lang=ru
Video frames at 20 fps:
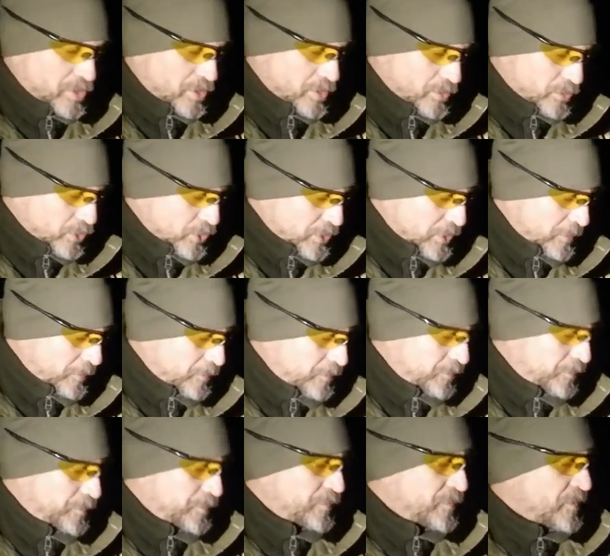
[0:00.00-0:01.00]
сложно.
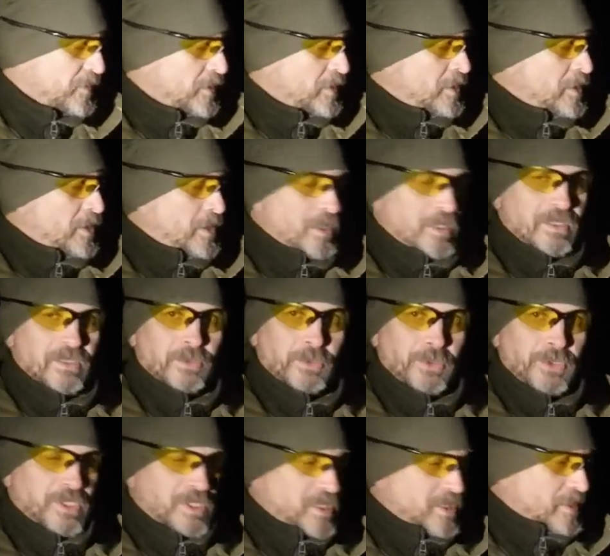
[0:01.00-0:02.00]
То
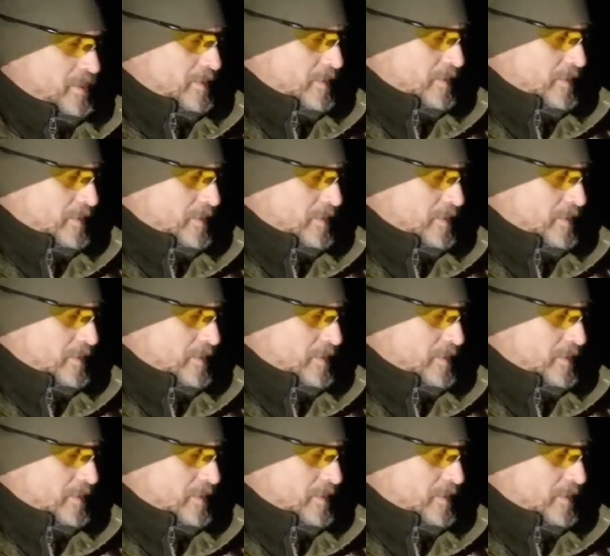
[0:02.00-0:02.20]
есть